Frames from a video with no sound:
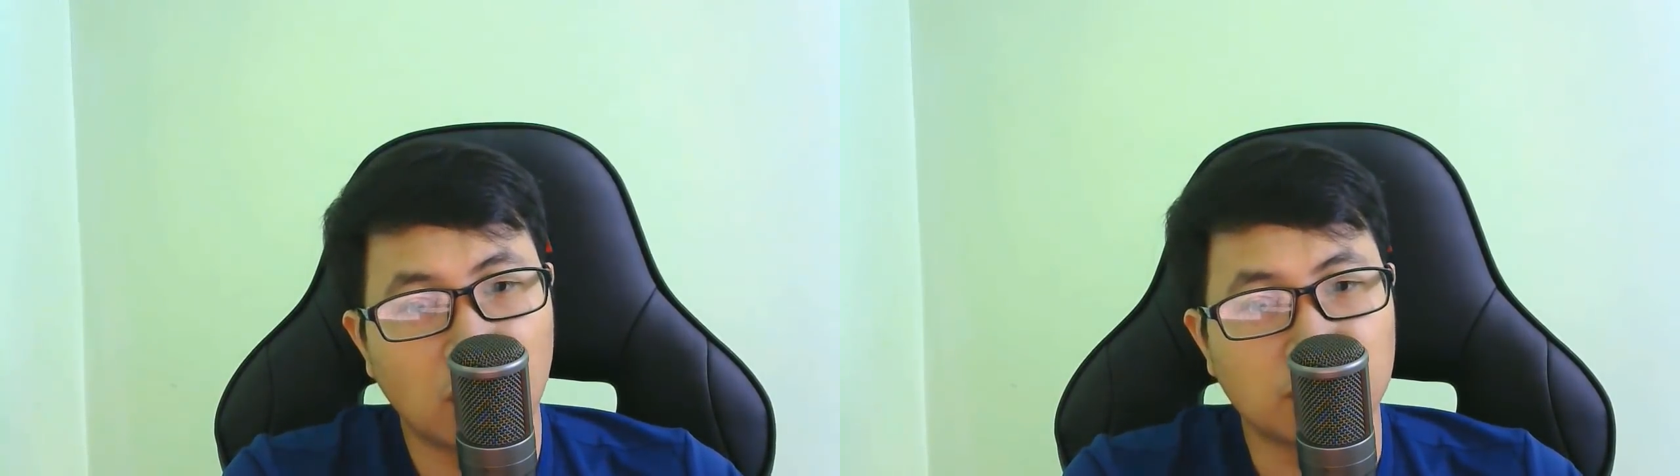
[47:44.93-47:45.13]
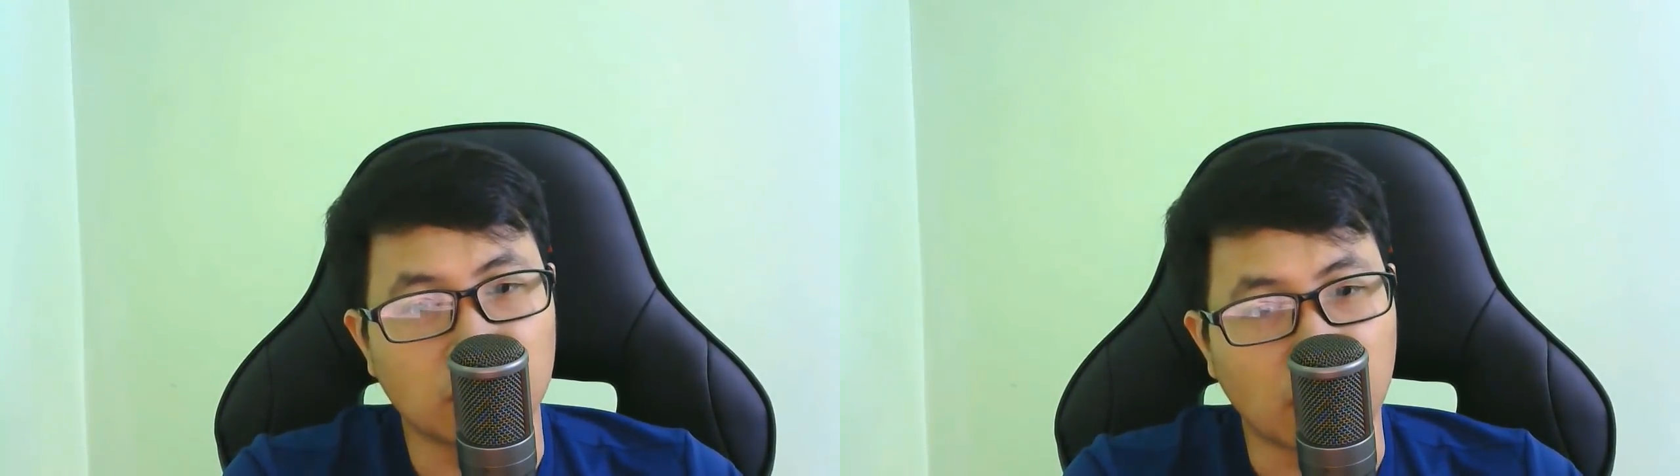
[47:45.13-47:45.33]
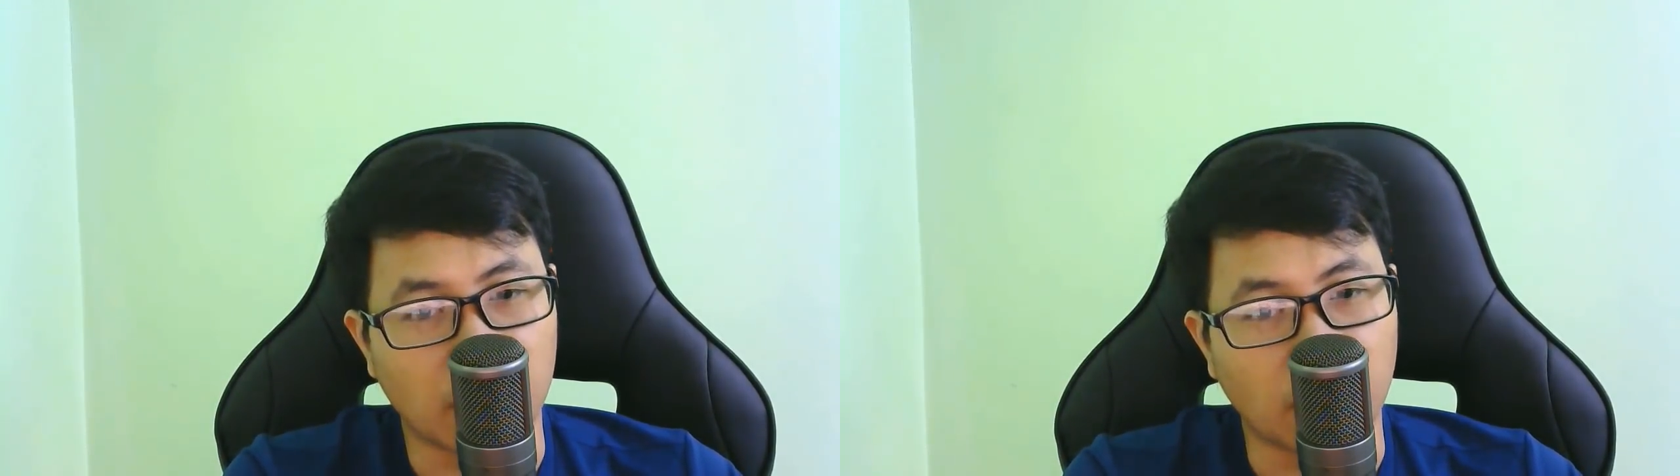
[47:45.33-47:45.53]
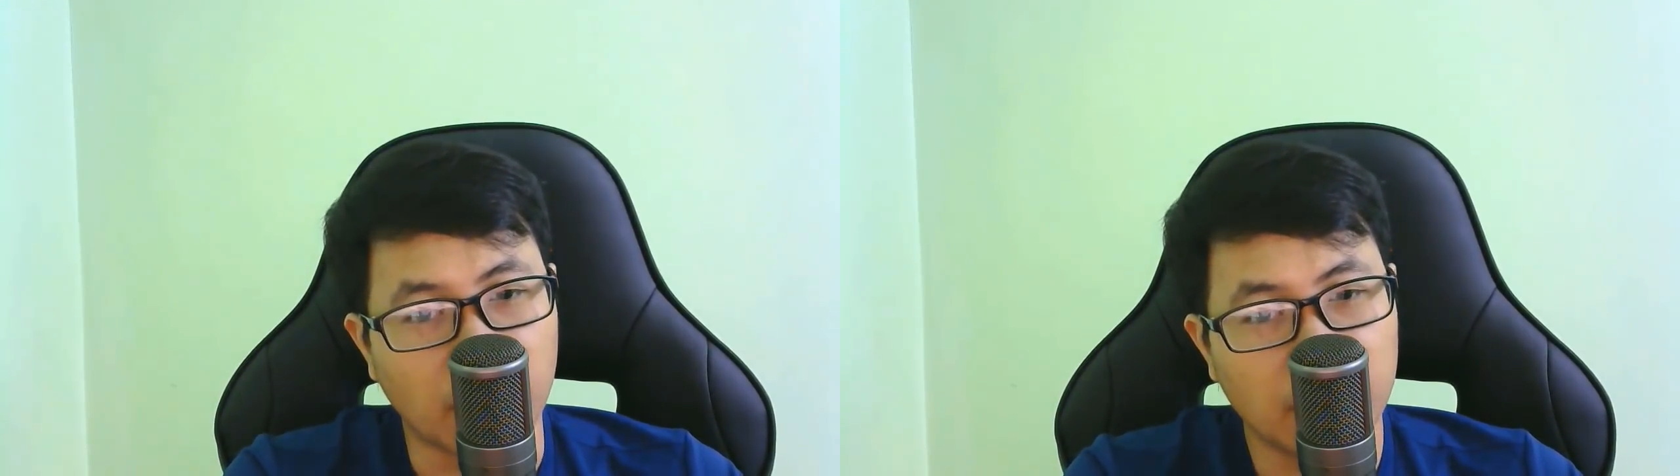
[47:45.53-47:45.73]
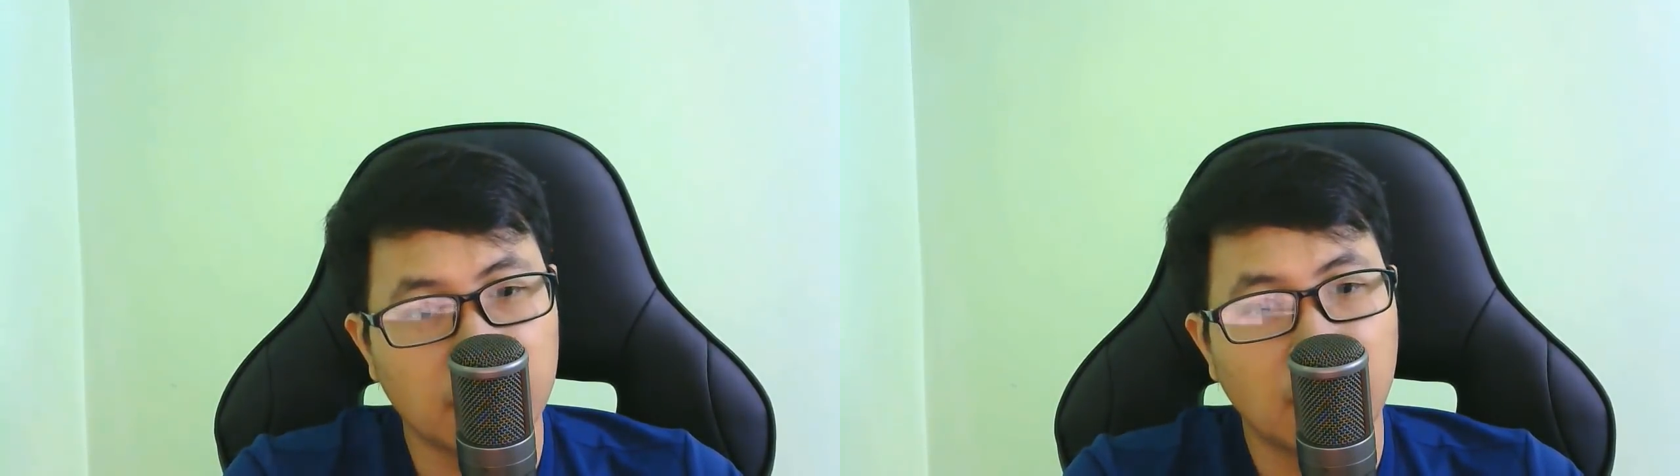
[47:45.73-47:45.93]
thiên tử này
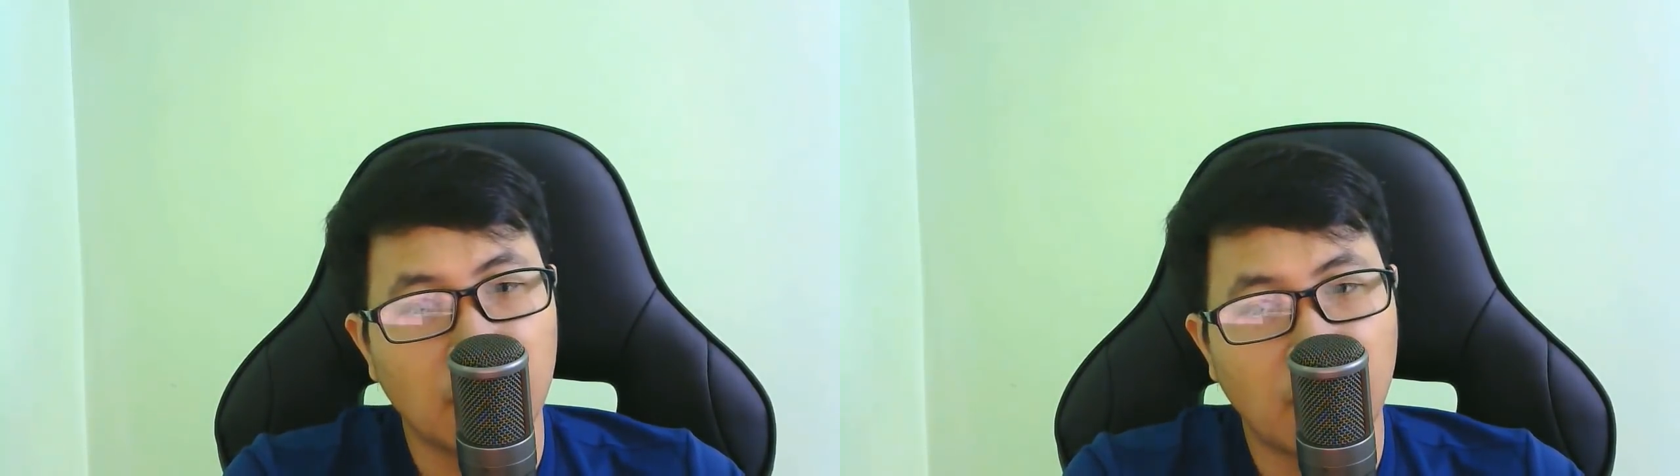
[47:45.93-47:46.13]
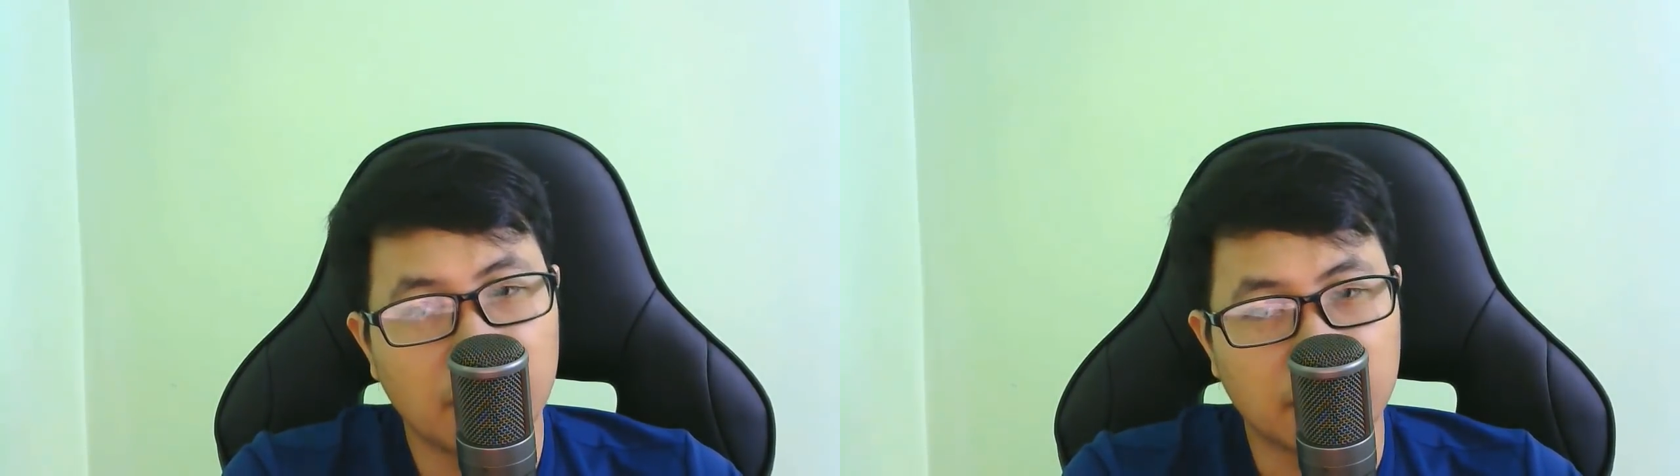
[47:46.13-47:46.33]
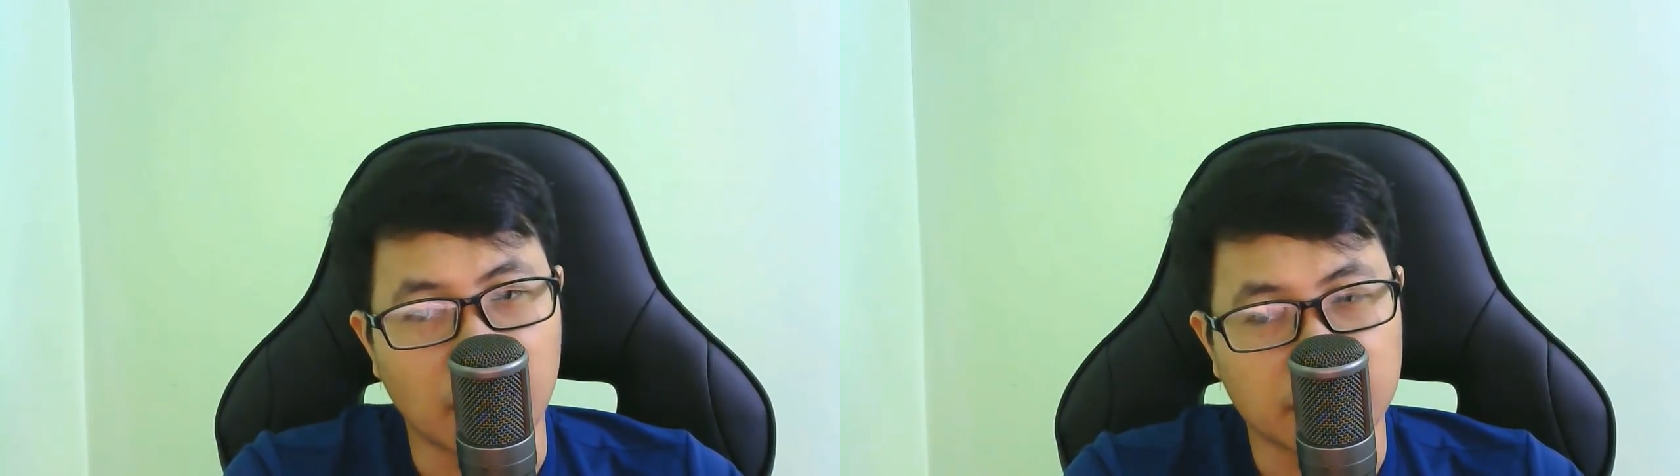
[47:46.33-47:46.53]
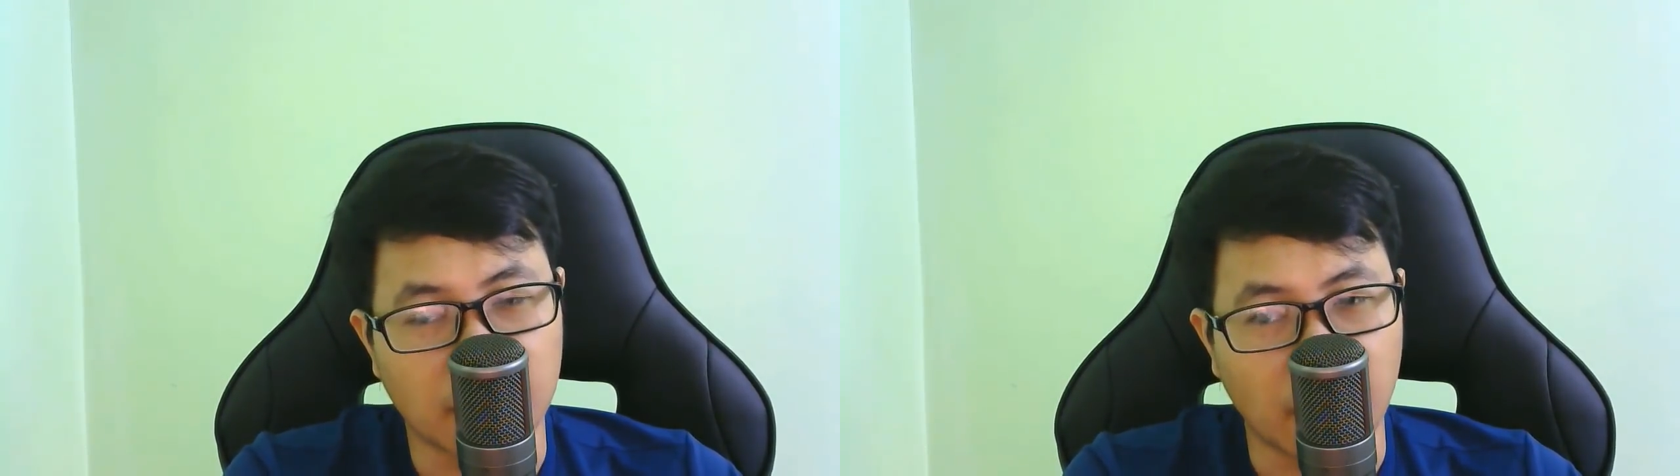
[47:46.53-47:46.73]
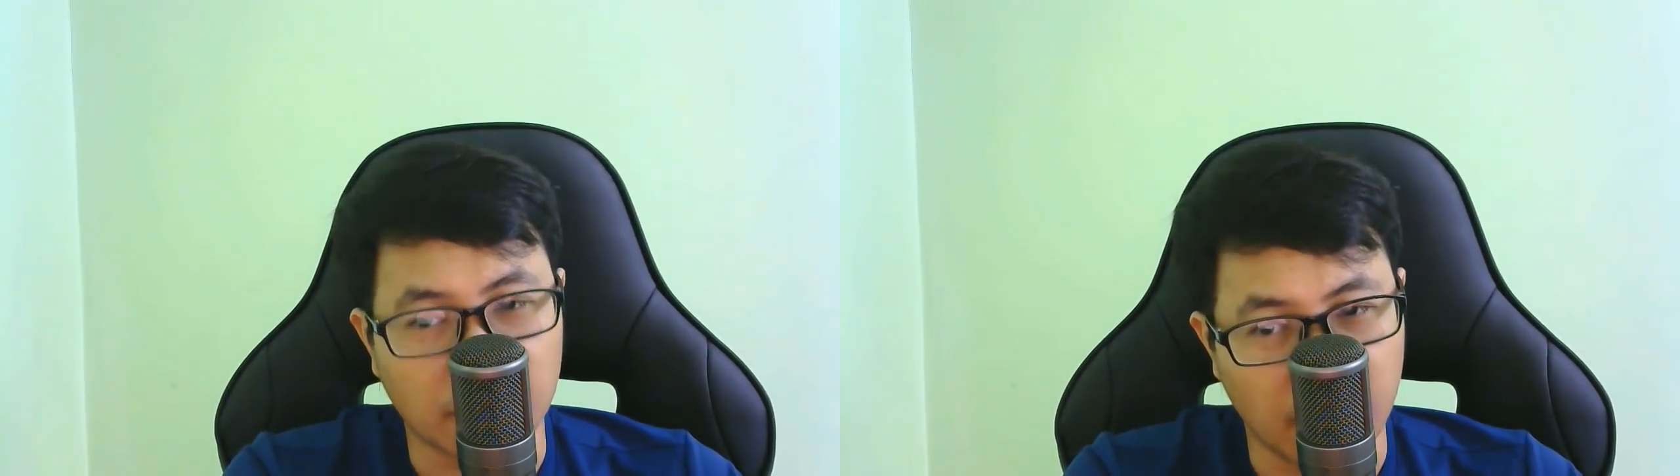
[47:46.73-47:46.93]
cùng Tây Vương Mẫu còn có
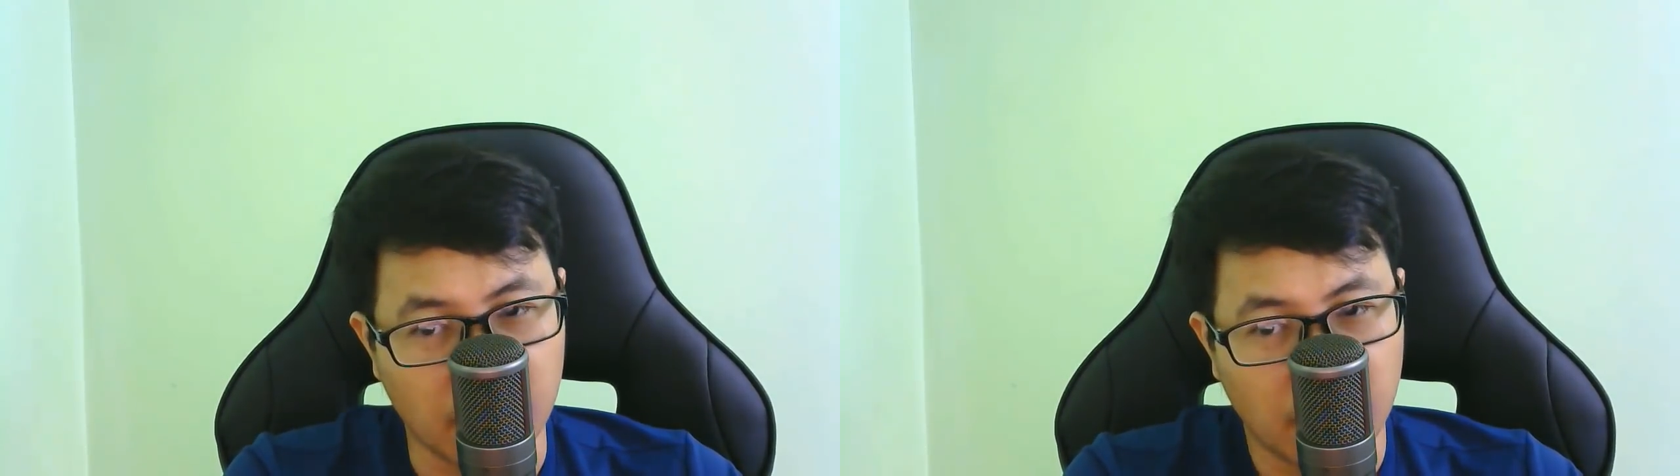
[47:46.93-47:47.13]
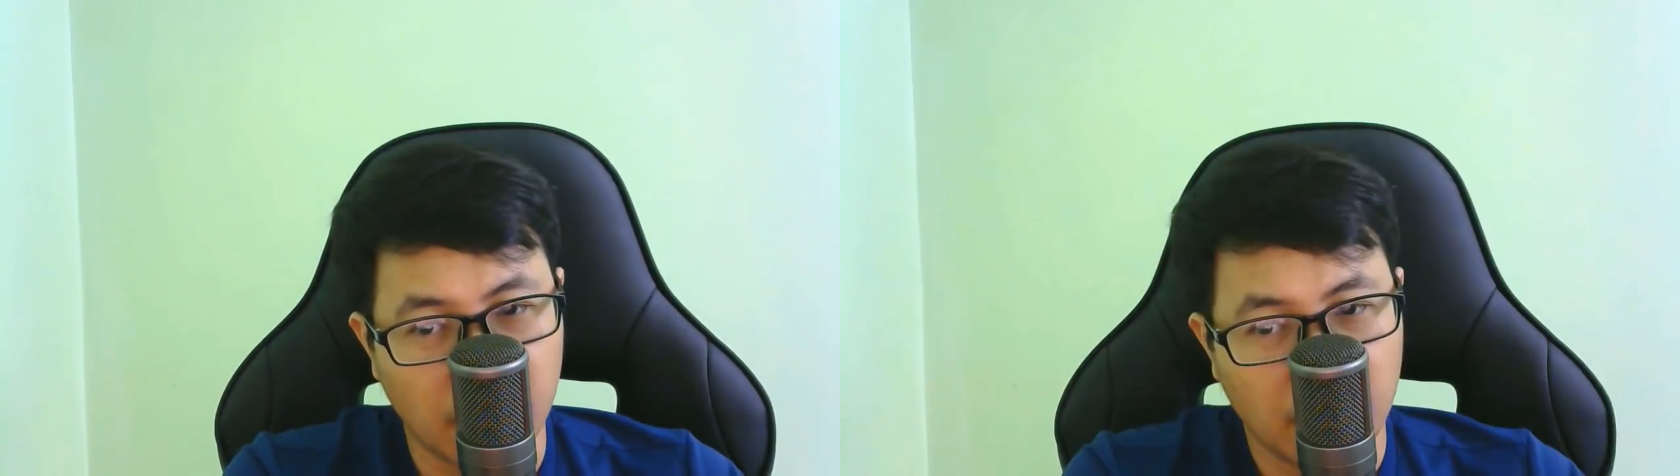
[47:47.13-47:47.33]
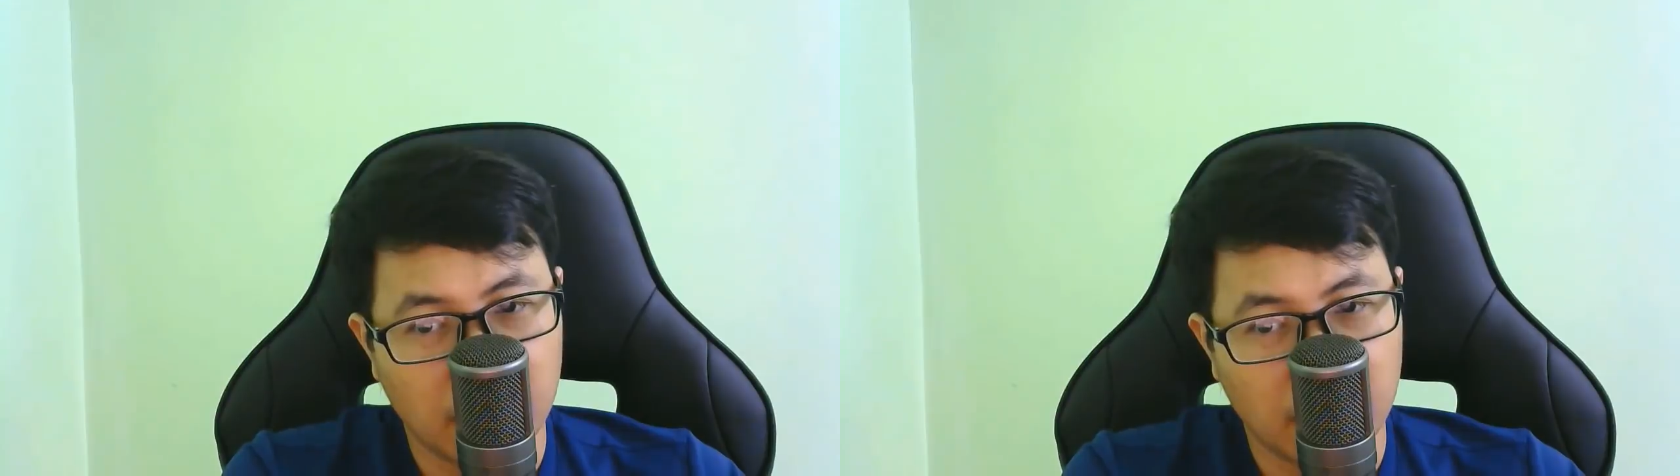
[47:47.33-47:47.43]
quan hệ như vậy,